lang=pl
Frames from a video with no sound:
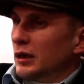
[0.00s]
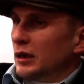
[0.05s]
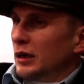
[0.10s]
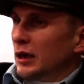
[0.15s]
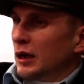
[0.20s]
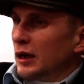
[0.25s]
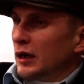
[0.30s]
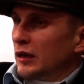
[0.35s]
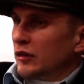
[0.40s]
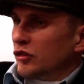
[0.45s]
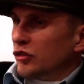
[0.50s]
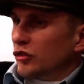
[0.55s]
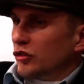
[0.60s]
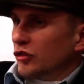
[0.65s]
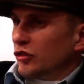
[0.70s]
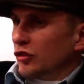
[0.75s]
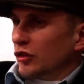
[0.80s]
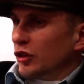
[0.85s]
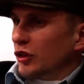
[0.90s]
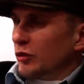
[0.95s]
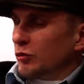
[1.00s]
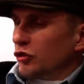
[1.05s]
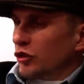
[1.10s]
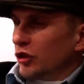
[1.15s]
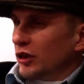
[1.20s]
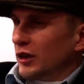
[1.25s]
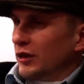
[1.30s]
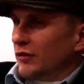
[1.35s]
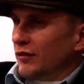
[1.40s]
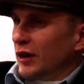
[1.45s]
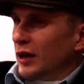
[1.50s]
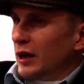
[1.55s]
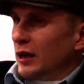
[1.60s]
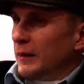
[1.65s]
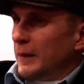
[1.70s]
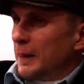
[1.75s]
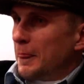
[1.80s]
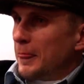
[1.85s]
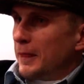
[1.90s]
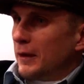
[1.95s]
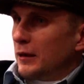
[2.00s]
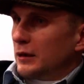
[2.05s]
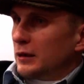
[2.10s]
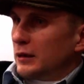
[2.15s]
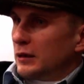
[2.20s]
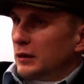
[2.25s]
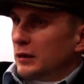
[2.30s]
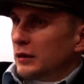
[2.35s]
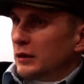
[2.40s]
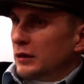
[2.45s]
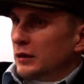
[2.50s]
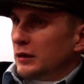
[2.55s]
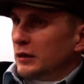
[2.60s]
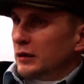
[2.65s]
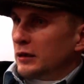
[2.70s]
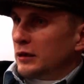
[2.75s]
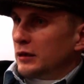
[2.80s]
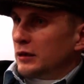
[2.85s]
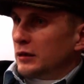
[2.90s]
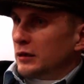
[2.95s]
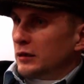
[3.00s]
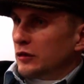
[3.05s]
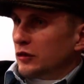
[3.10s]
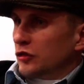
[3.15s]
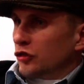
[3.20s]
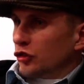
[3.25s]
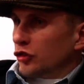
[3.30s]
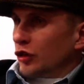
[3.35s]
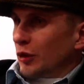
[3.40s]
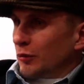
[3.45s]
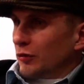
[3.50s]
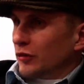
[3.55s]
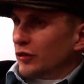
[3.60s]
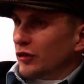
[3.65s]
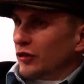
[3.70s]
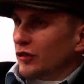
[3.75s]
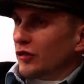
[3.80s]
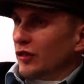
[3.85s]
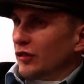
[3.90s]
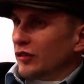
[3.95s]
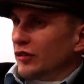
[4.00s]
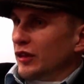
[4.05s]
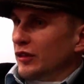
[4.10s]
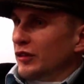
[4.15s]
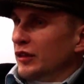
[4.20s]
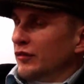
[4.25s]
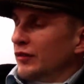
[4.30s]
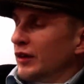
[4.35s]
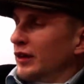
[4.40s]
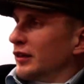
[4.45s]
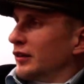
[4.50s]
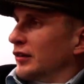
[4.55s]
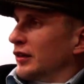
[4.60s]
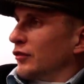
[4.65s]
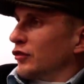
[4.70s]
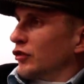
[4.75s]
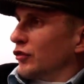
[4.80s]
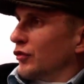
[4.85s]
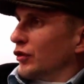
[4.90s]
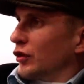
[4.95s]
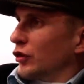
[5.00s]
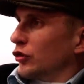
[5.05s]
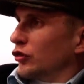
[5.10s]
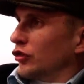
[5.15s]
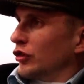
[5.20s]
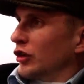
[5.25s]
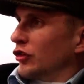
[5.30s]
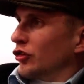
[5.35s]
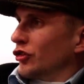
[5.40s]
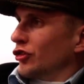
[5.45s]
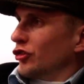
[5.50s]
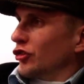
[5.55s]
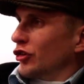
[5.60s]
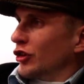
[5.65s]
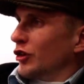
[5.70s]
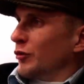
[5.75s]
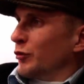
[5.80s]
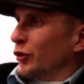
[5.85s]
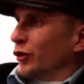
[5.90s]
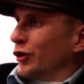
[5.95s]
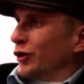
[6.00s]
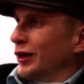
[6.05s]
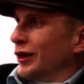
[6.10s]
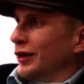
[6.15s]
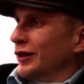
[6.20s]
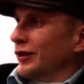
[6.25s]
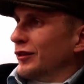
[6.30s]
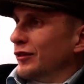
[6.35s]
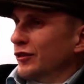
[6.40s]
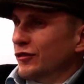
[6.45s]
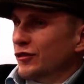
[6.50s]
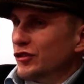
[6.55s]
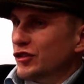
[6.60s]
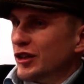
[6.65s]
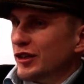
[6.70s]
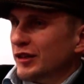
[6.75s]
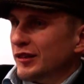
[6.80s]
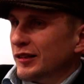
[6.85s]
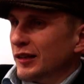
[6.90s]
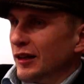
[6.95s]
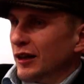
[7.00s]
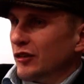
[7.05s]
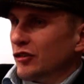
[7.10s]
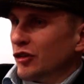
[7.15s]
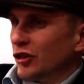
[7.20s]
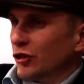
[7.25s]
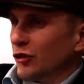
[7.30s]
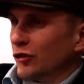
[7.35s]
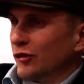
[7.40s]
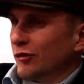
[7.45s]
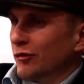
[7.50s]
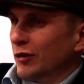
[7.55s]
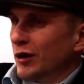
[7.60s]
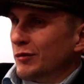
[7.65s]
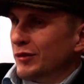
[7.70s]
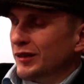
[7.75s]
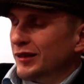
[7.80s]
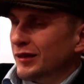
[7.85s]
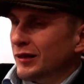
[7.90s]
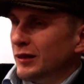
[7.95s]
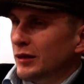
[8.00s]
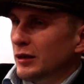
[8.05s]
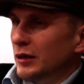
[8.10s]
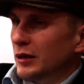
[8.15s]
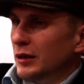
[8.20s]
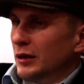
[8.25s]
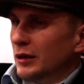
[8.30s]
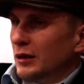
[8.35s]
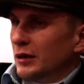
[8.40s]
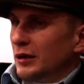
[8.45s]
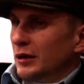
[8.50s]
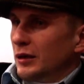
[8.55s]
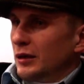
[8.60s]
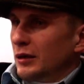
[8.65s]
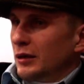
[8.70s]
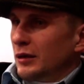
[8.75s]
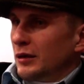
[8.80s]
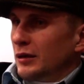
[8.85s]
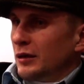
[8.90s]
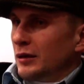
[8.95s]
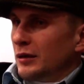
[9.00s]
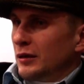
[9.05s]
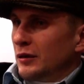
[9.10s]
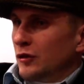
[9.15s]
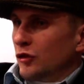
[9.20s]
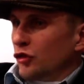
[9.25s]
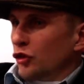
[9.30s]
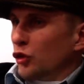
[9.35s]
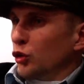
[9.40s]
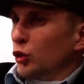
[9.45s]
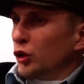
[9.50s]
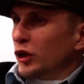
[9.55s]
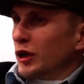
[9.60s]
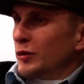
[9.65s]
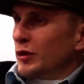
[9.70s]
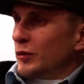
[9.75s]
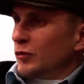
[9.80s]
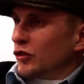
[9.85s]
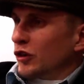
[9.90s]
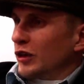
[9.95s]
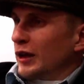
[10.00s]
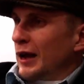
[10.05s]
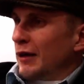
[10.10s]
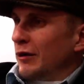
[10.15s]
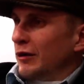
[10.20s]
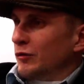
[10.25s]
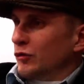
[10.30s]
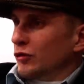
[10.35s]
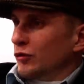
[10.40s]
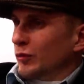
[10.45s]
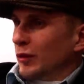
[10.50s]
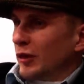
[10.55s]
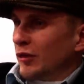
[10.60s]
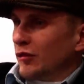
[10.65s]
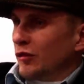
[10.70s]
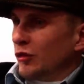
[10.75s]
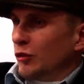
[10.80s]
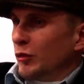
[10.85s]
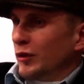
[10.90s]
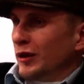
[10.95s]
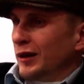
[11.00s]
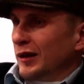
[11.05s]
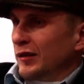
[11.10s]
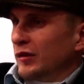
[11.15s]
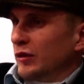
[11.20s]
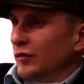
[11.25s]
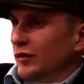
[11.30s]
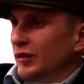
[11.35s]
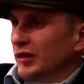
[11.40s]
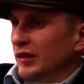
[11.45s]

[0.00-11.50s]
a raz przegrywa. E, czy tam z jednej walki zawsze wychodzi najczęściej jeden pokonany, jeden zwycięzca, rzadko są remisy. E, no z Ogórkiem nie przegrałem, to bardzo dobry klasowy